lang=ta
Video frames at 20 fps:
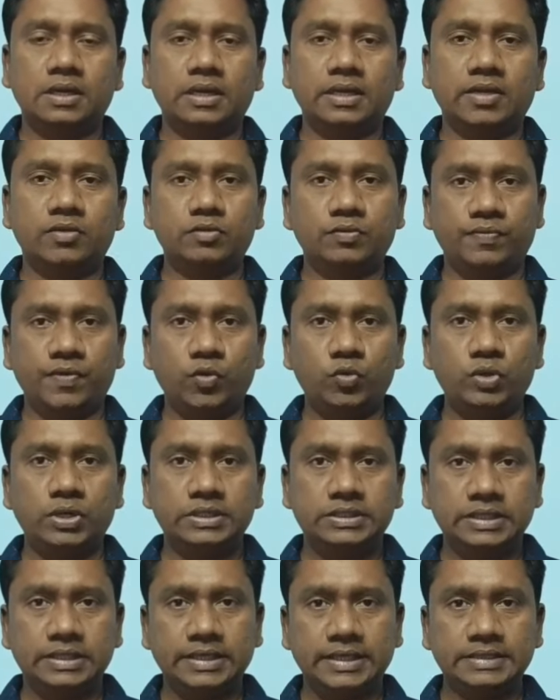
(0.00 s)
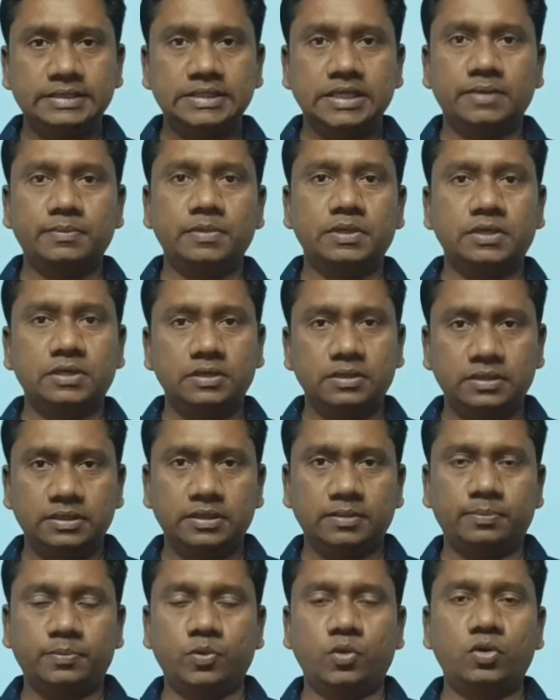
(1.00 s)
அதாவது ஃபவுண்டேஷன் எக்ஸாமுக்கு
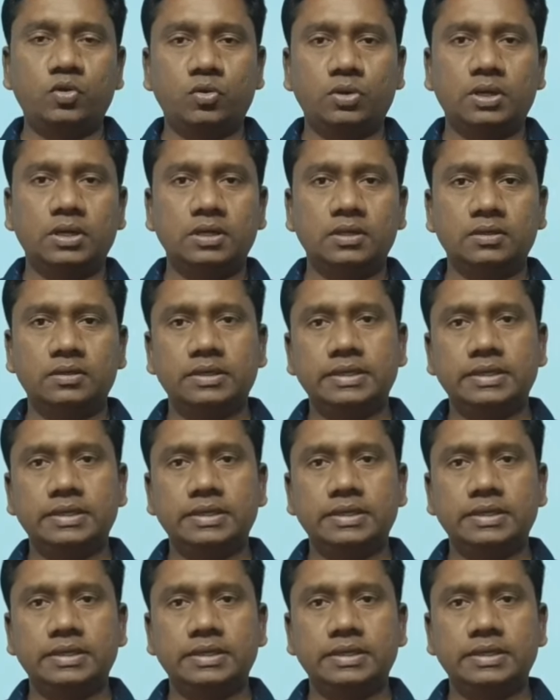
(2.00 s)
போகணுன்னா